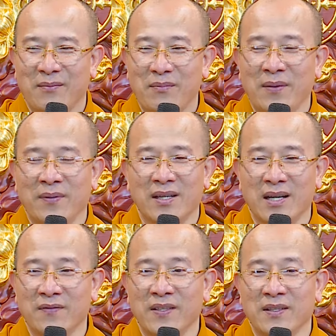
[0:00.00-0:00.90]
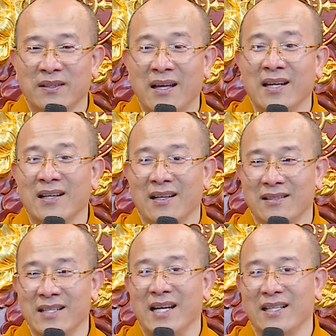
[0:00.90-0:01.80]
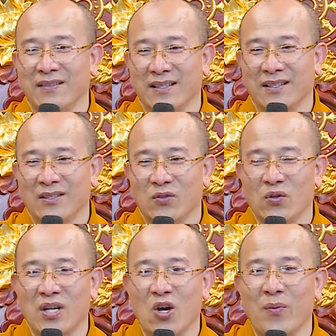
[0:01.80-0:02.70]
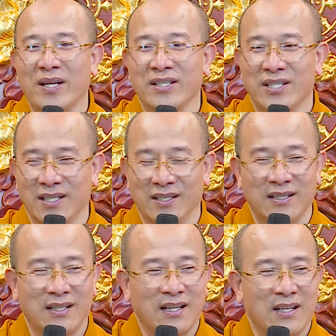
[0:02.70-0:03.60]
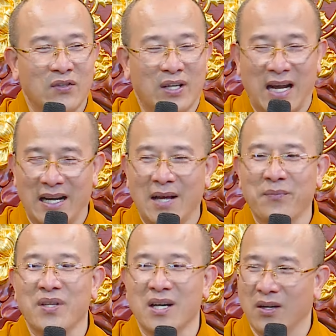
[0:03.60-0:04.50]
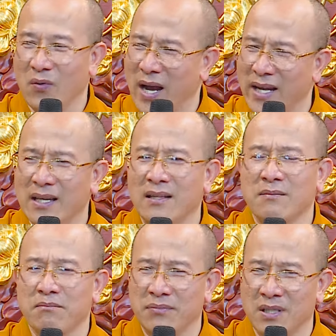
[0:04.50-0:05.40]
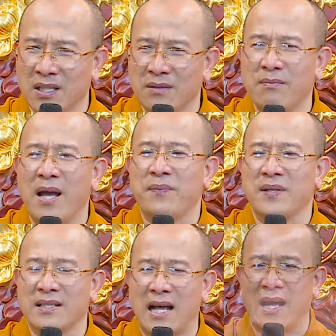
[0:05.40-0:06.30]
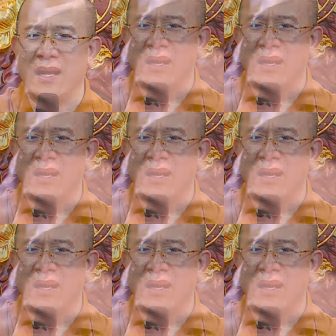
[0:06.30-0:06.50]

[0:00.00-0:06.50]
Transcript: bếp lửa vì tết là rét xuống nấu bánh trưng rồi cả năm thường cũng hay từ bếp thì ra